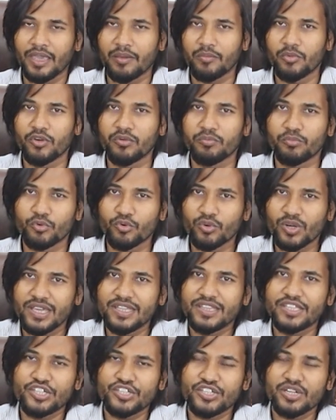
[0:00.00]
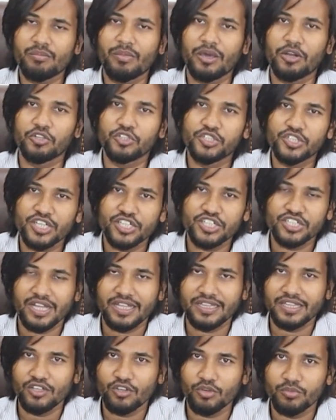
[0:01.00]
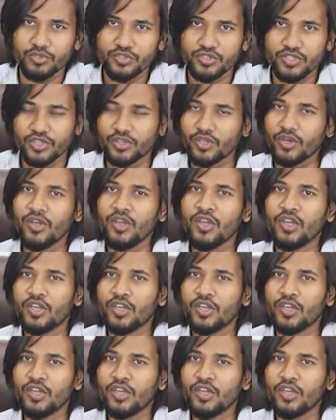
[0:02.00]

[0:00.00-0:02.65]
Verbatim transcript: এবং ব্রুনাই দেশটা মালয়েশিয়ার সাথেই অবস্থিত